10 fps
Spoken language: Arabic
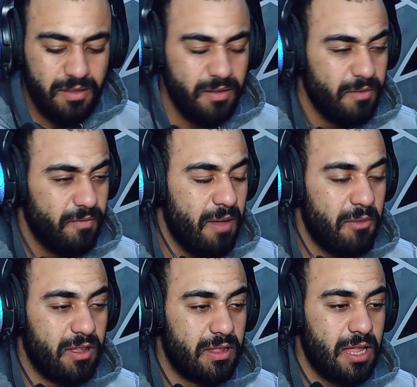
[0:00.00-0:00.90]

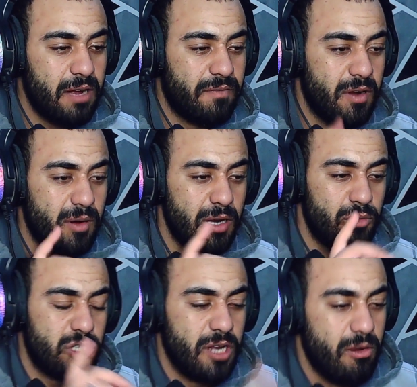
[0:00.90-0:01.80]
فما تعرف
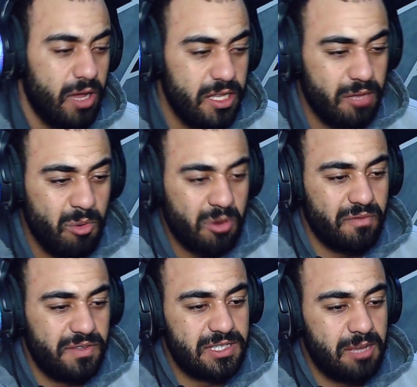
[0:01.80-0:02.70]
المشكلة الوحيدة ممكن
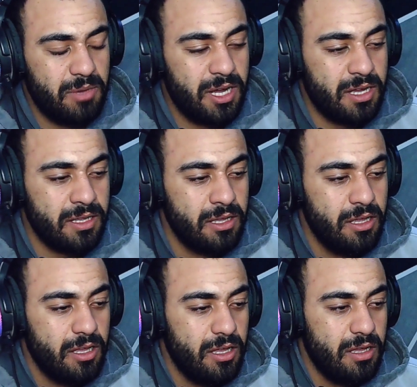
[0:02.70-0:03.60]
في سمارة
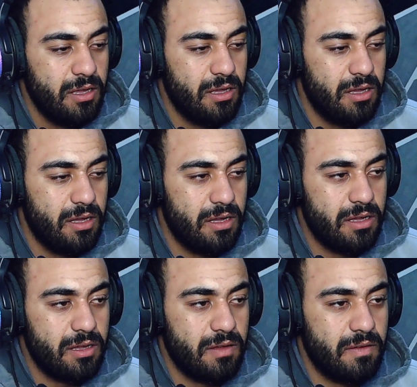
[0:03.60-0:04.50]

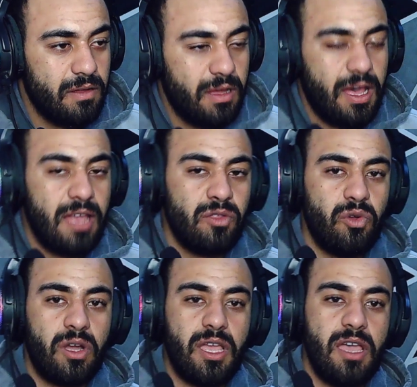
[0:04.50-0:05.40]
آه عنده
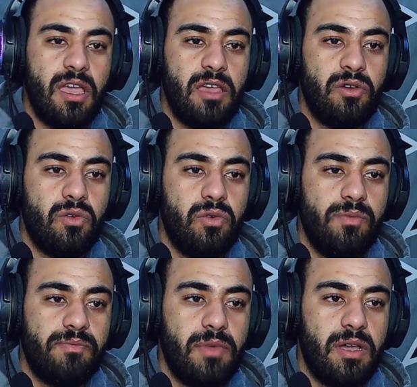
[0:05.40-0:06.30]
حكاية انه
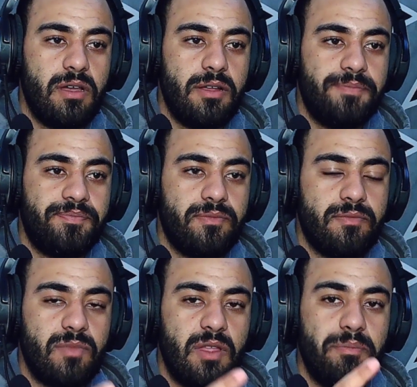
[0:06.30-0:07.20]
ما
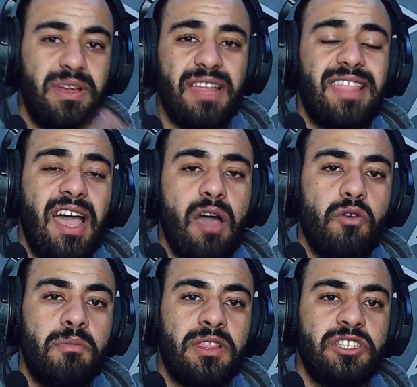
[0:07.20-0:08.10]
بلا
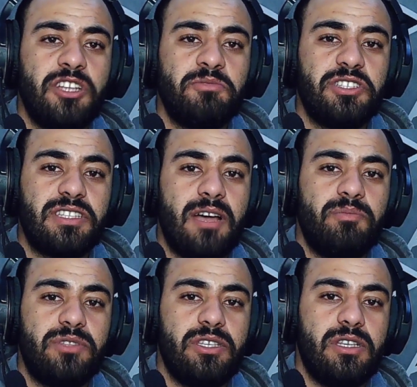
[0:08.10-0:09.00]
تحاول ما تنجمش
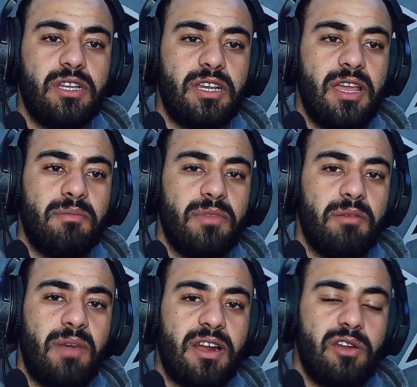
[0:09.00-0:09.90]
تكبتي الكلام من
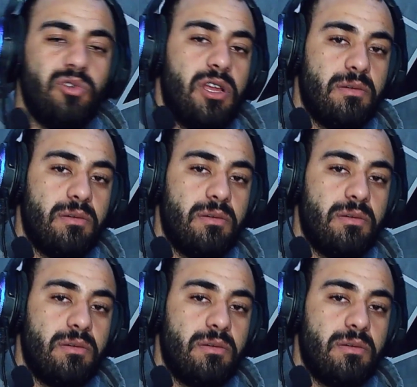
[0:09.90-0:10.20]
المرة الأولى